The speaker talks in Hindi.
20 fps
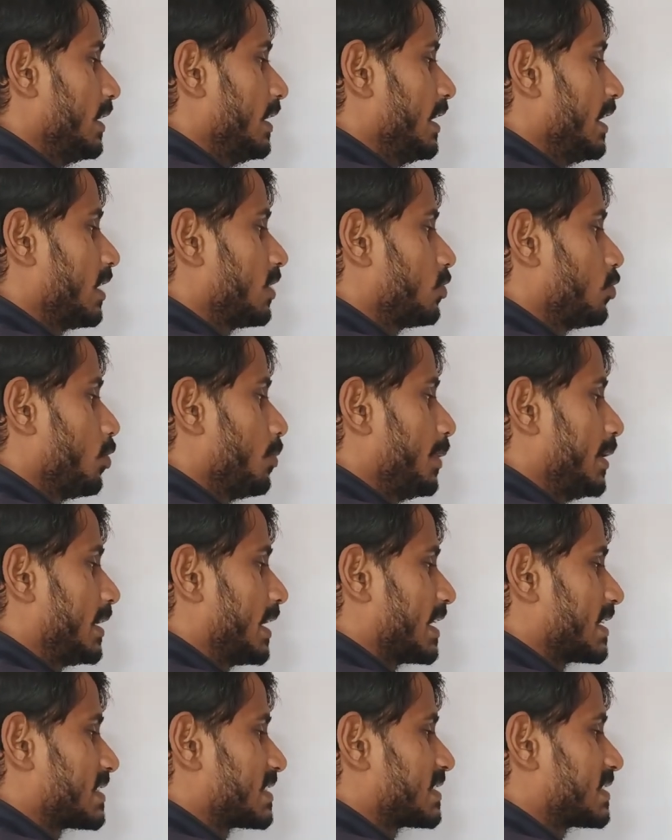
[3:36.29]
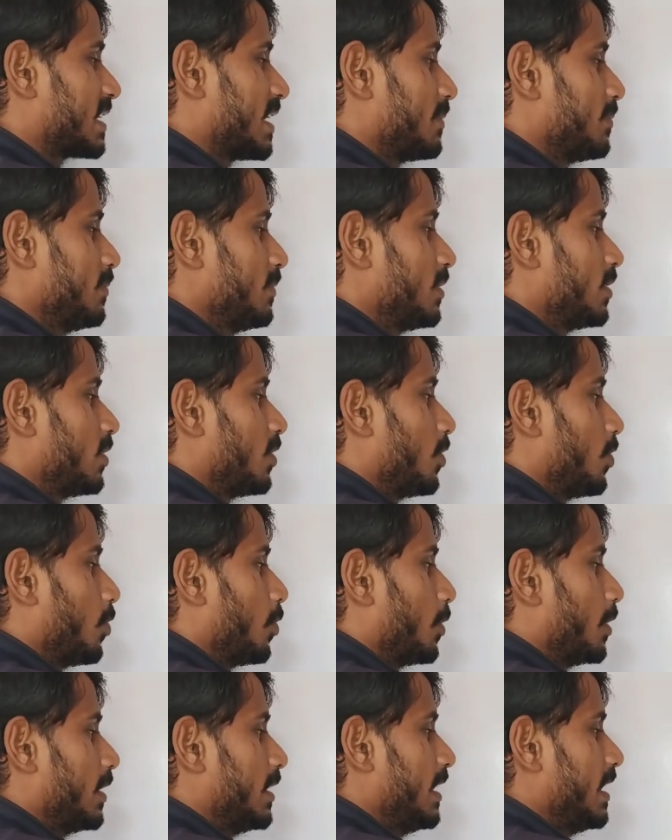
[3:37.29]
एक तो बेटा सम
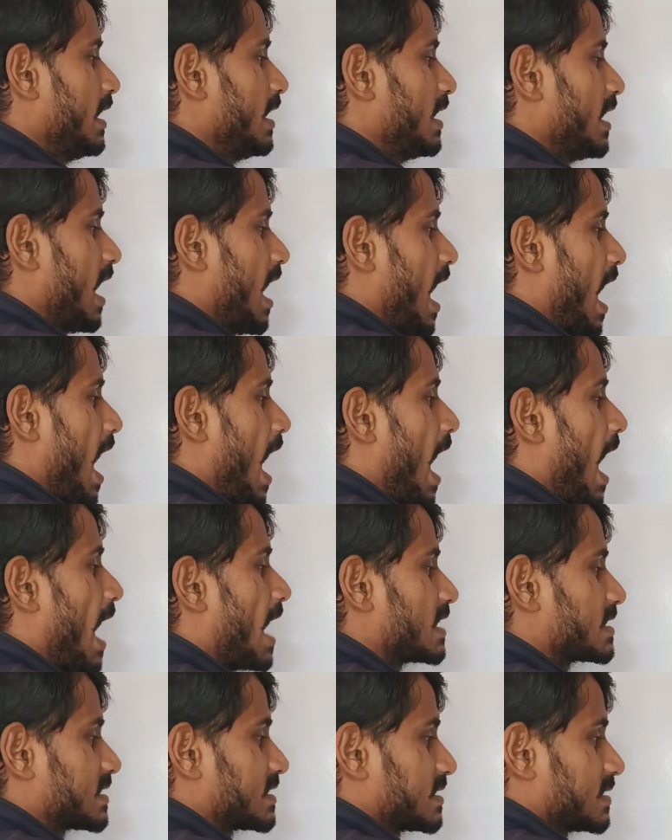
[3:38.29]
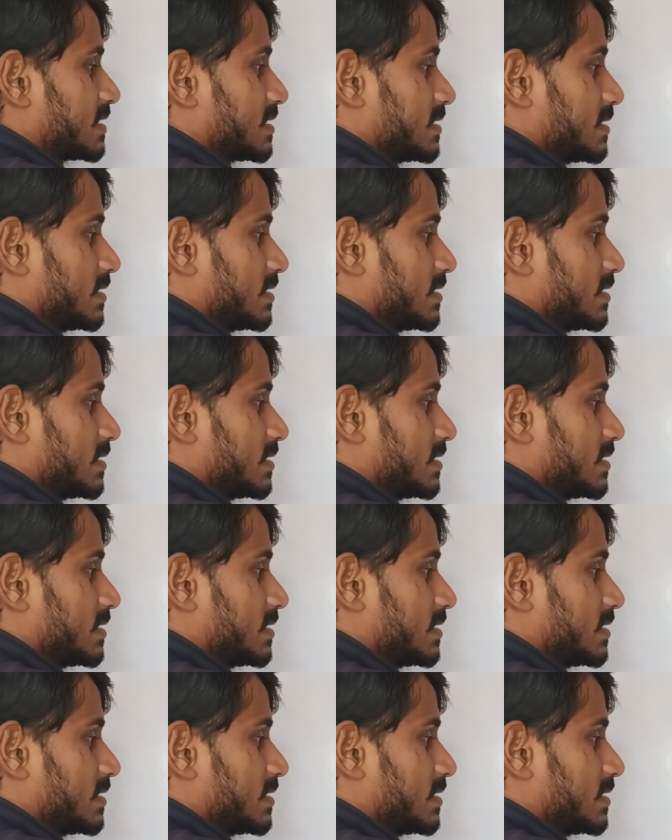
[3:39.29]
और एक आस